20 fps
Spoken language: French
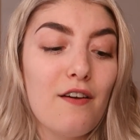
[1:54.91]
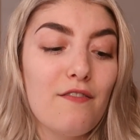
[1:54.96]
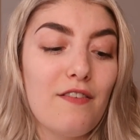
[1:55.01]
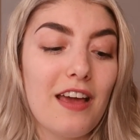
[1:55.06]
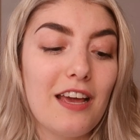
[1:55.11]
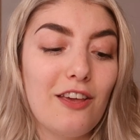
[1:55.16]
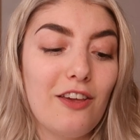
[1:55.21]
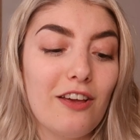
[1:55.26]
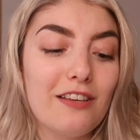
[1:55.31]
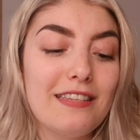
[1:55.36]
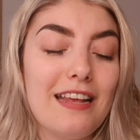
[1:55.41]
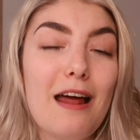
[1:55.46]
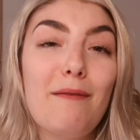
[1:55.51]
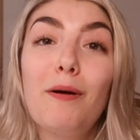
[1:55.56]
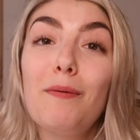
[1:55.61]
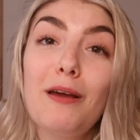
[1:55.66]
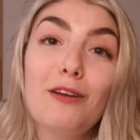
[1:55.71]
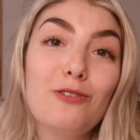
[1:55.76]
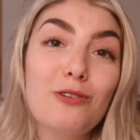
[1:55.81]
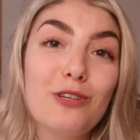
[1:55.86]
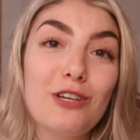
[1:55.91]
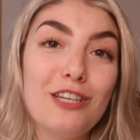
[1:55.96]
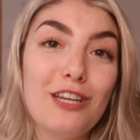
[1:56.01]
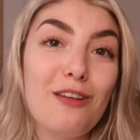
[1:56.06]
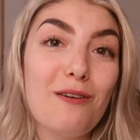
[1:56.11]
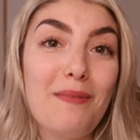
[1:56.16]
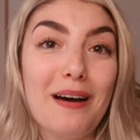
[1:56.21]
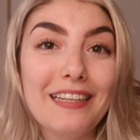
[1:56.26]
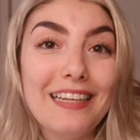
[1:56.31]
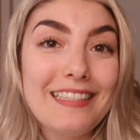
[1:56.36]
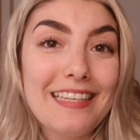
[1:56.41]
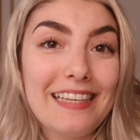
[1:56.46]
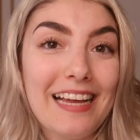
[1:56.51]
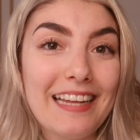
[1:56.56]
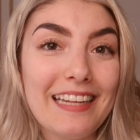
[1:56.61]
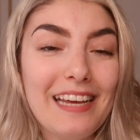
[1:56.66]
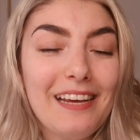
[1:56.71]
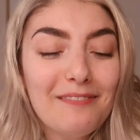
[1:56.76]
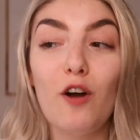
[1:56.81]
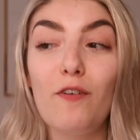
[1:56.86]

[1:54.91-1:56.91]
Fait que c'est la première chose que j'ai demandé cette année.